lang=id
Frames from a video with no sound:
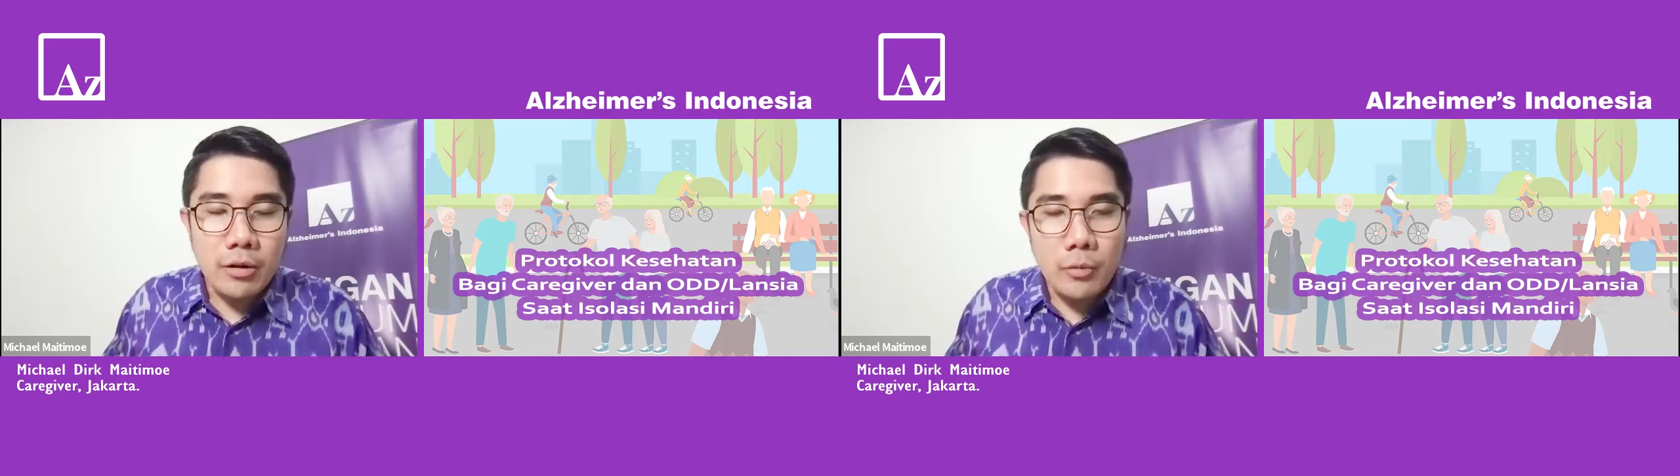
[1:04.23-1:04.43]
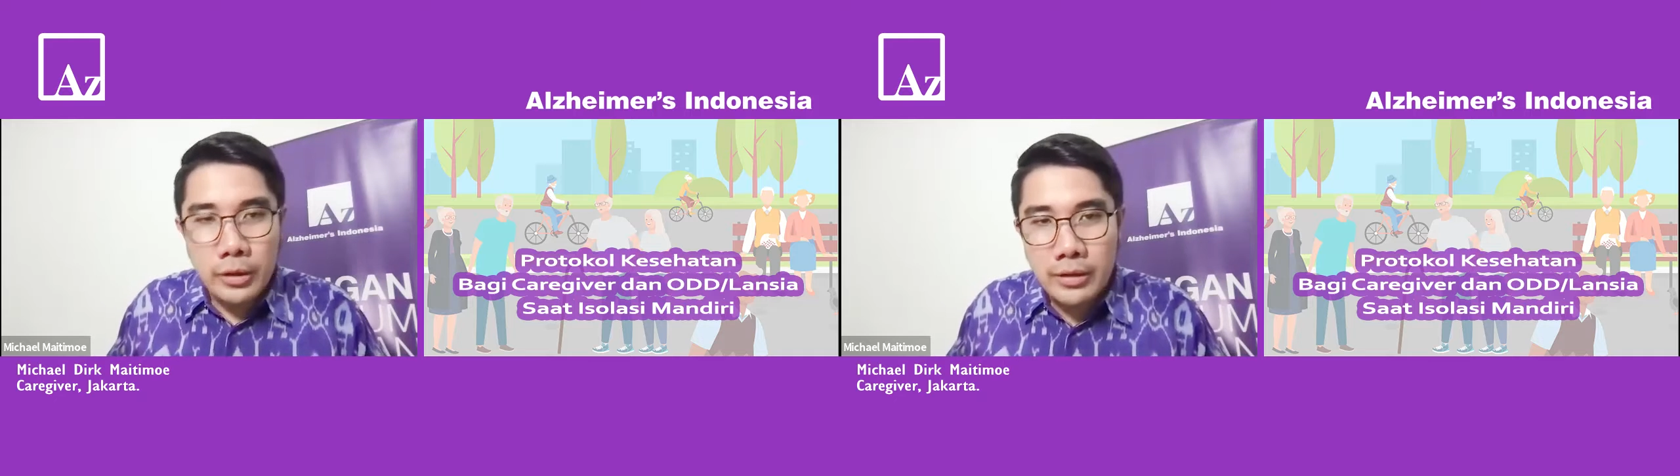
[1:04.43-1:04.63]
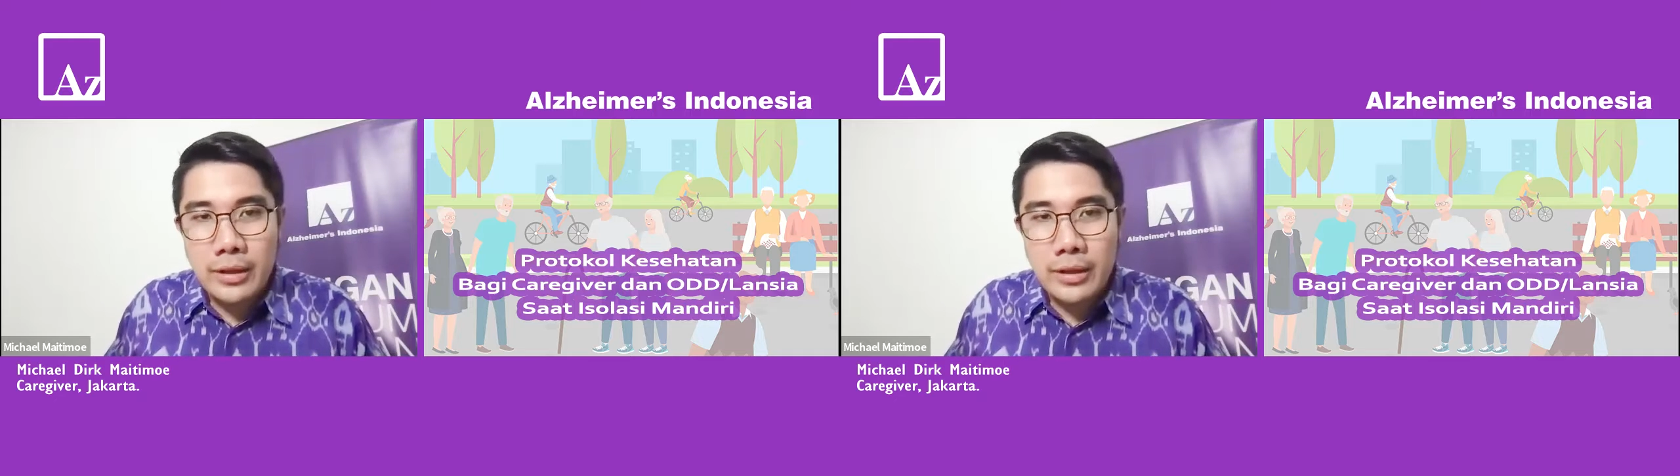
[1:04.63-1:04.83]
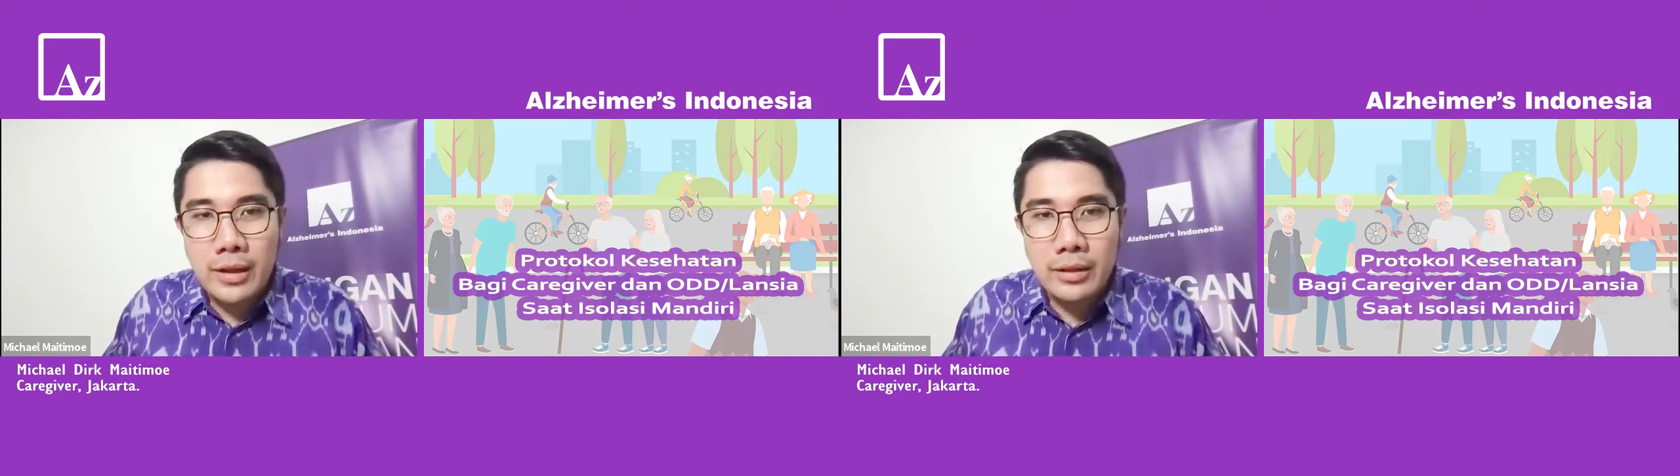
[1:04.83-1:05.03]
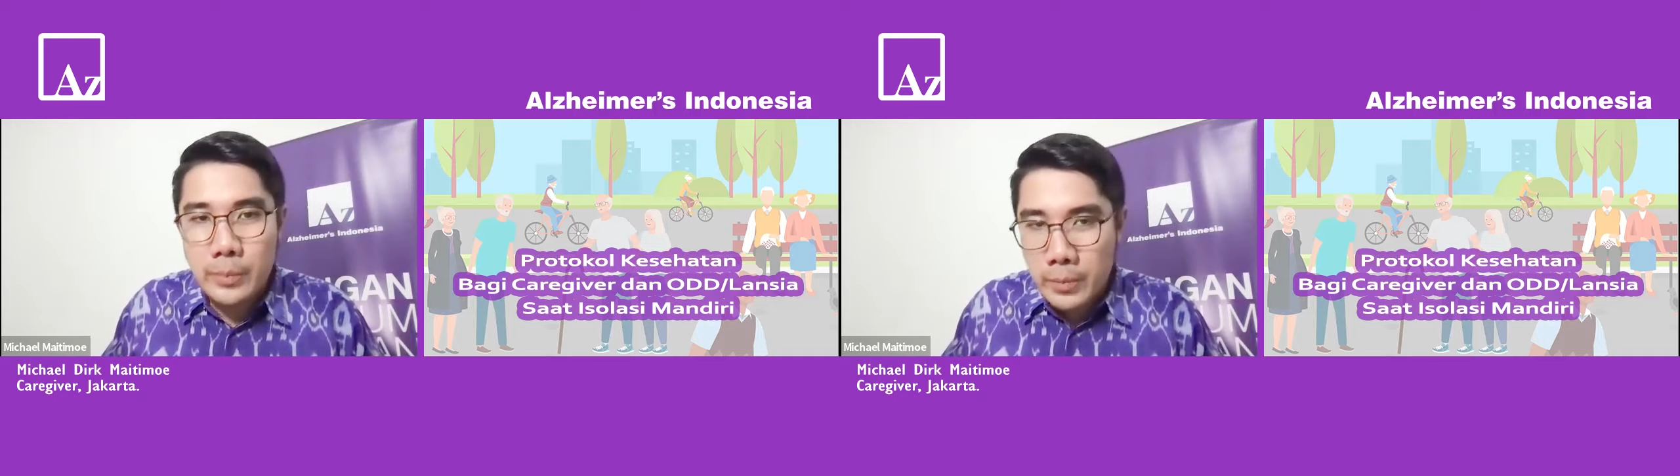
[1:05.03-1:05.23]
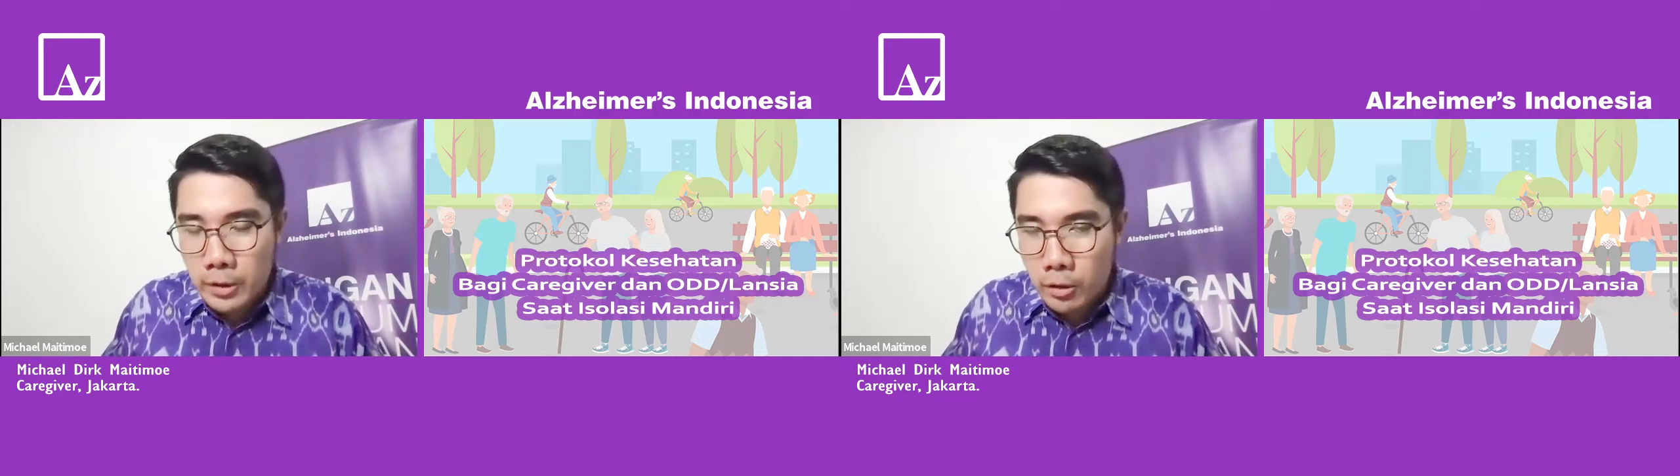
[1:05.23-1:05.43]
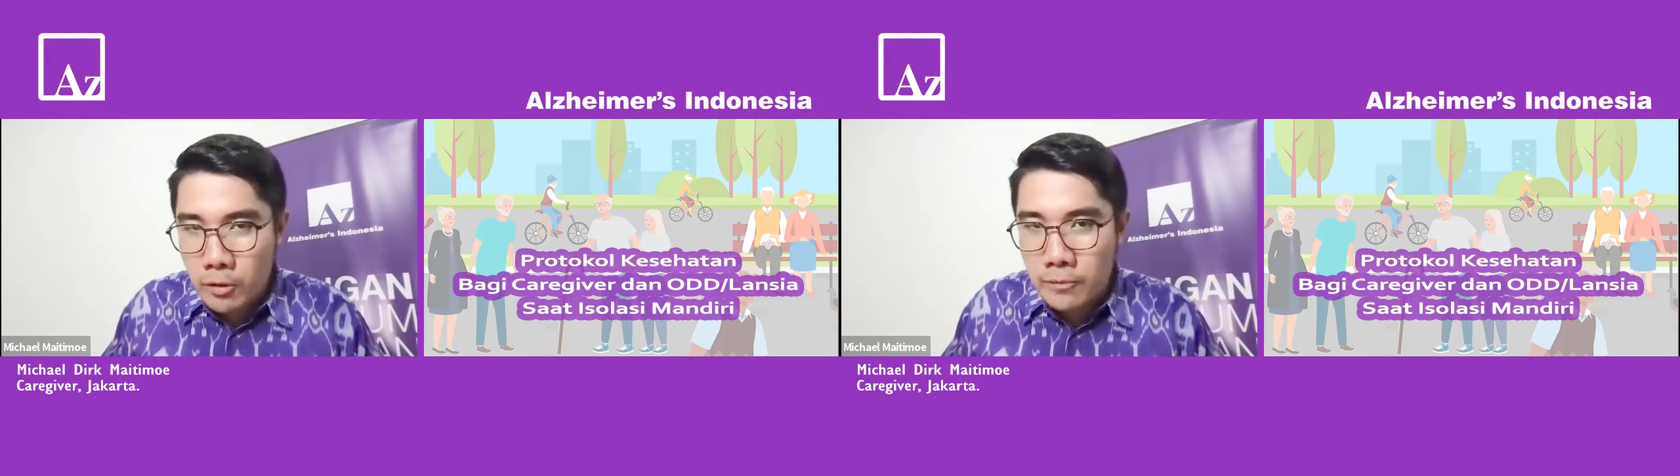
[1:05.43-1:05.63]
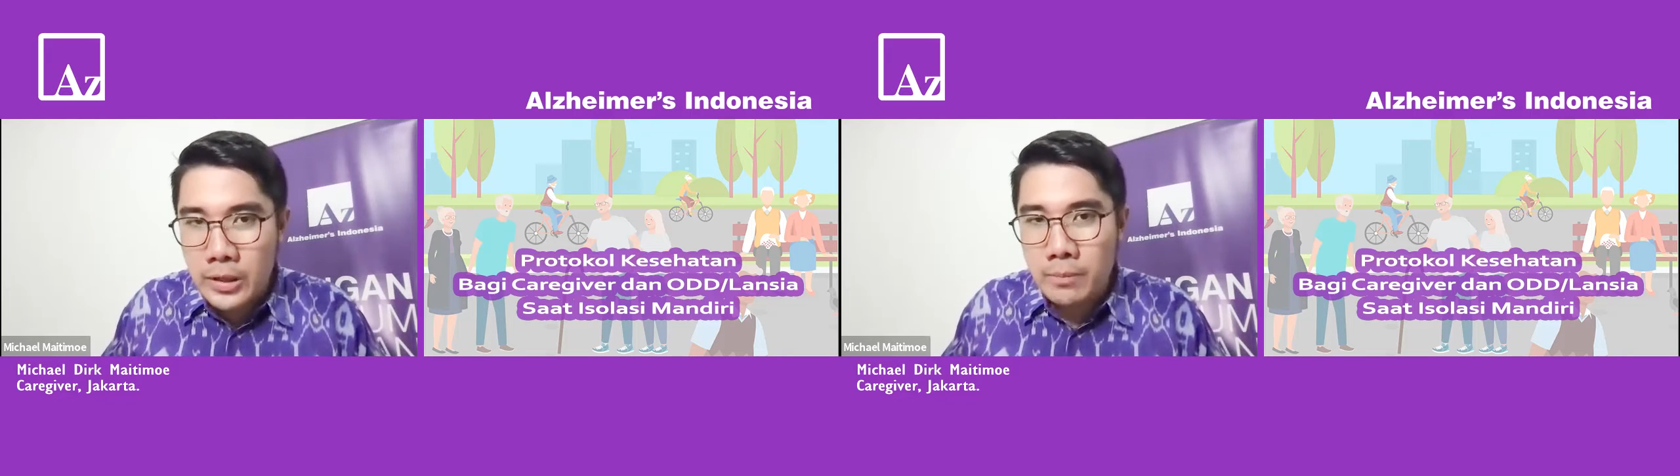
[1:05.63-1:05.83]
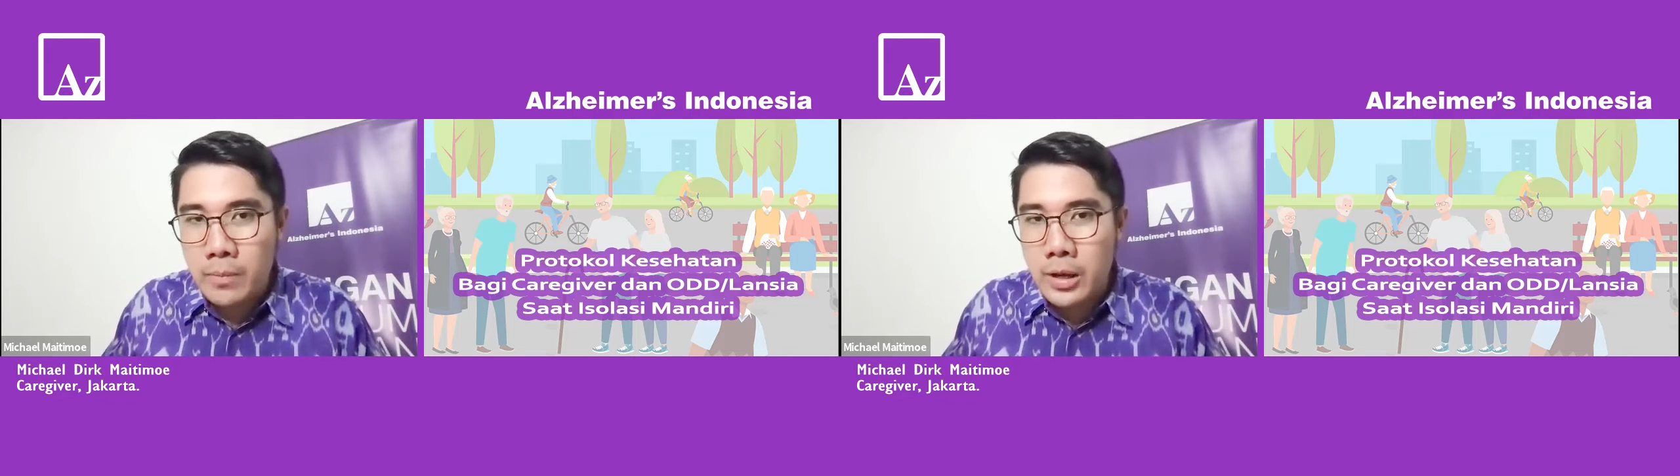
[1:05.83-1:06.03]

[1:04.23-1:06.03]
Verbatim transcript: uh, komunitas kita yang terpapar COVID